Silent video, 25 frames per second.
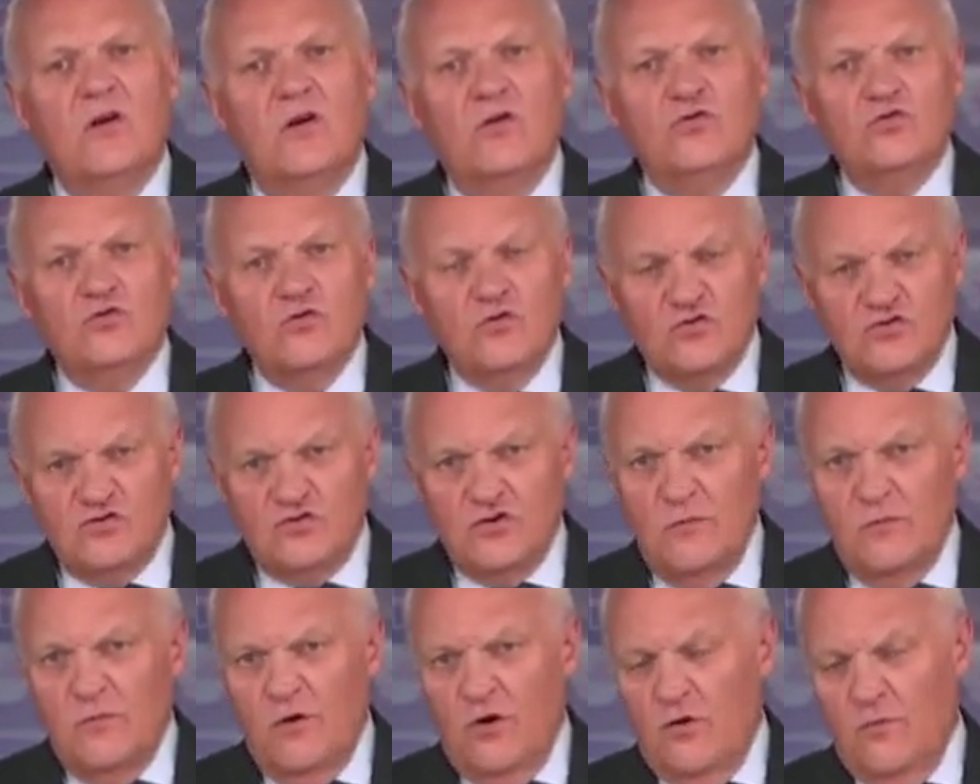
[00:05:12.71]
non
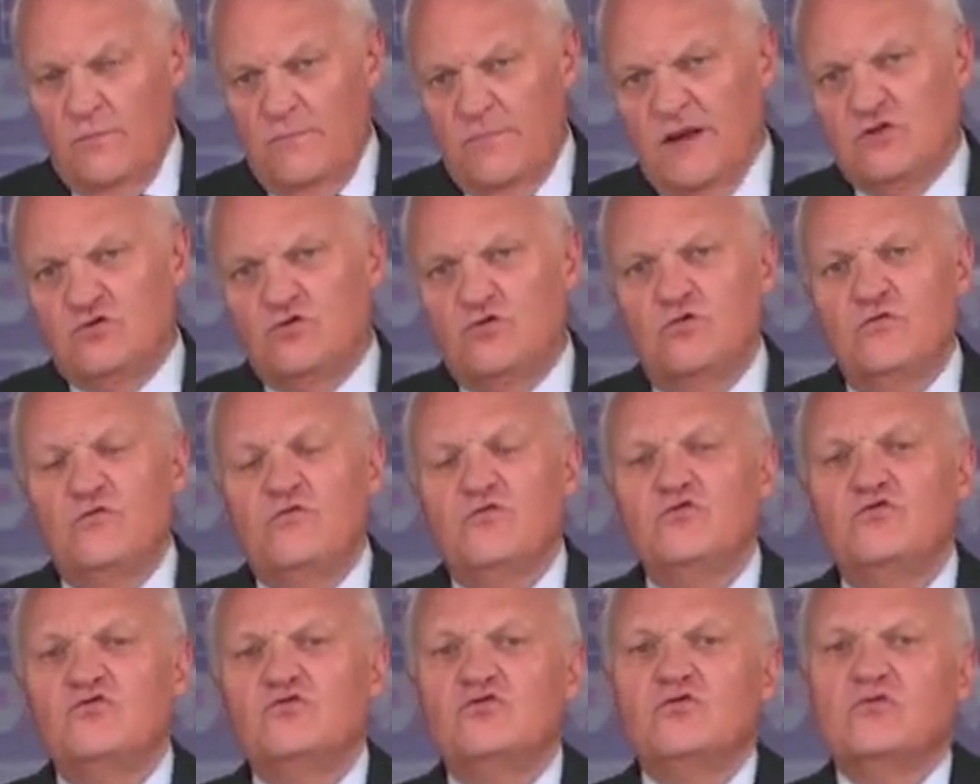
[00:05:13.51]
seulement empêche une
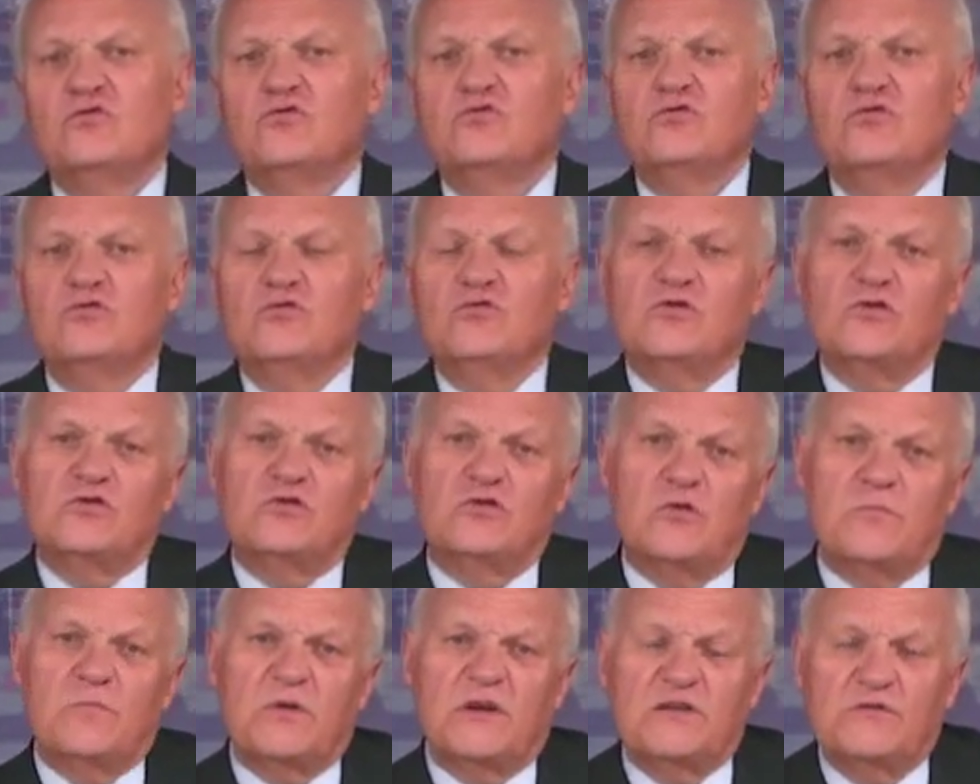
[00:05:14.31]
fusion de deux
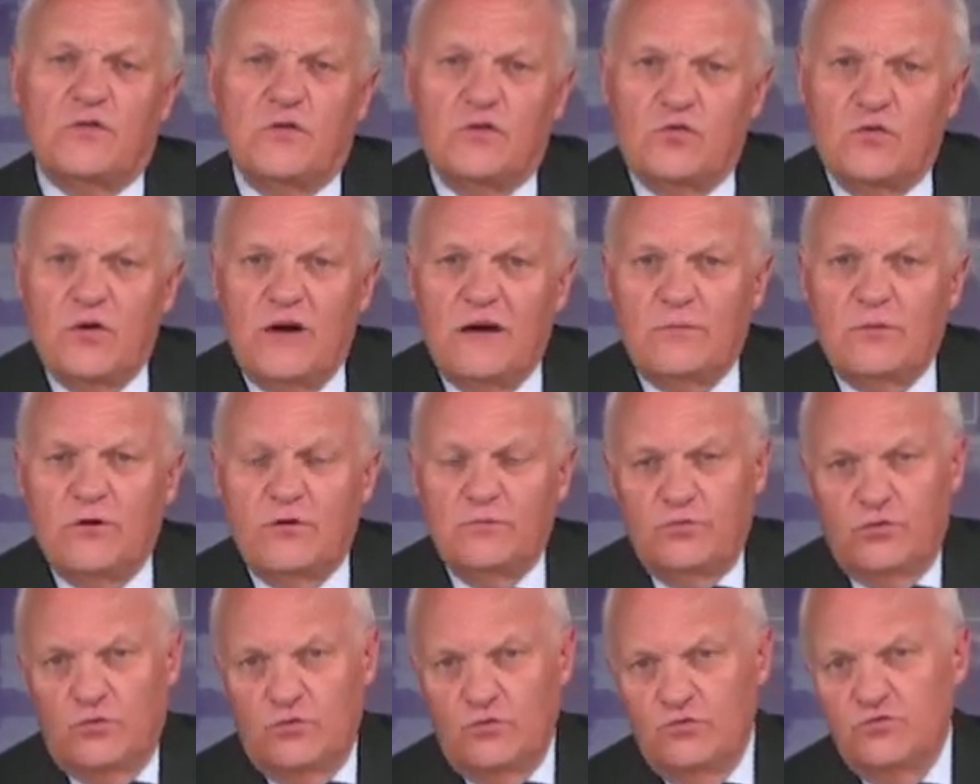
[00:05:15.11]
entreprises franco-allemandes
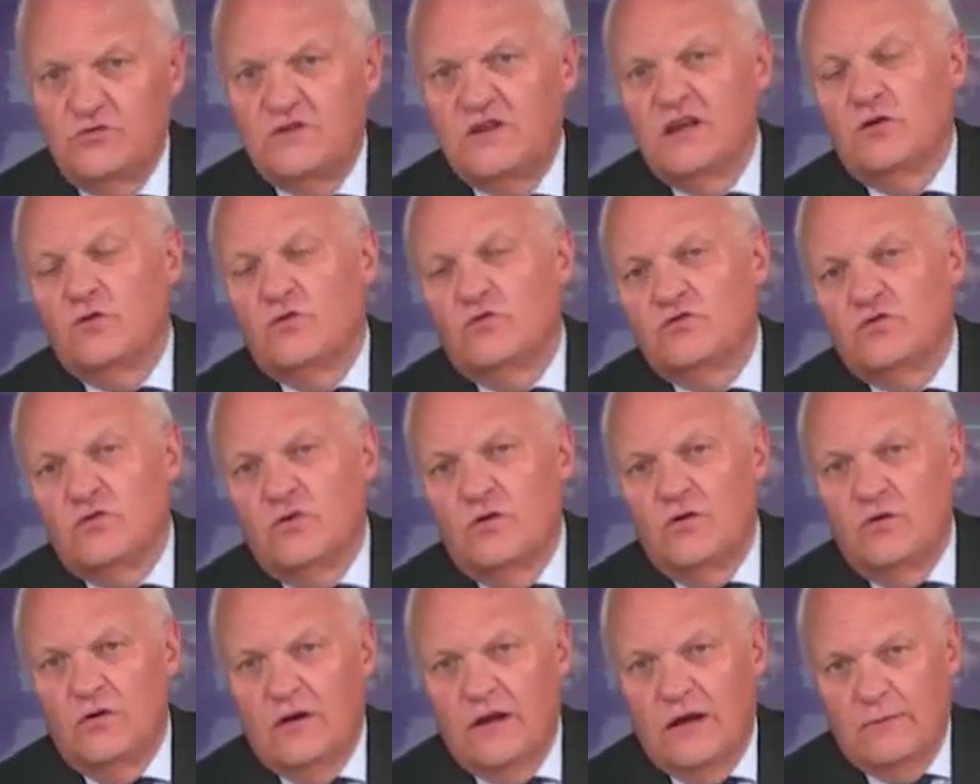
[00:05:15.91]
pour lutter contre
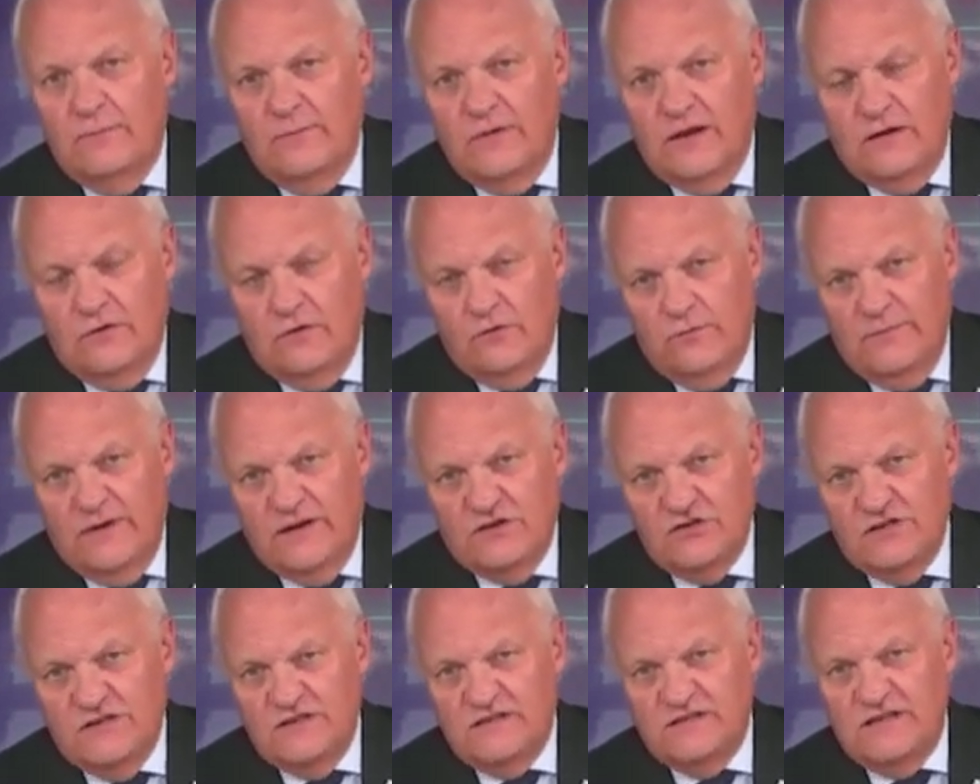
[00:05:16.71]
la, le
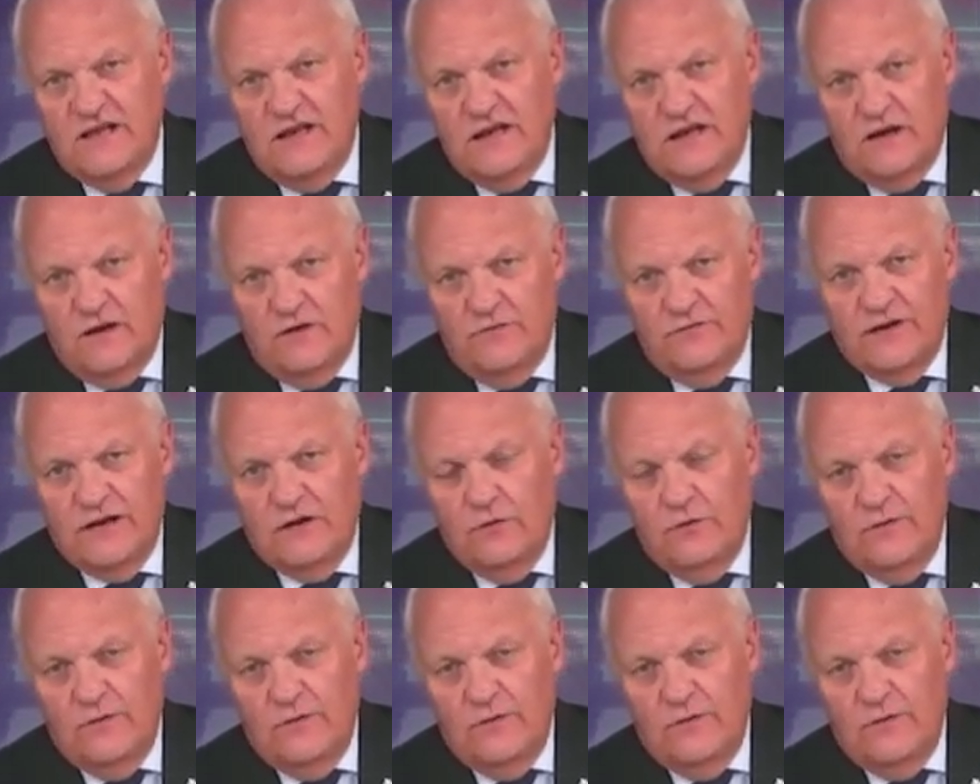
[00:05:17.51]
magistère, enfin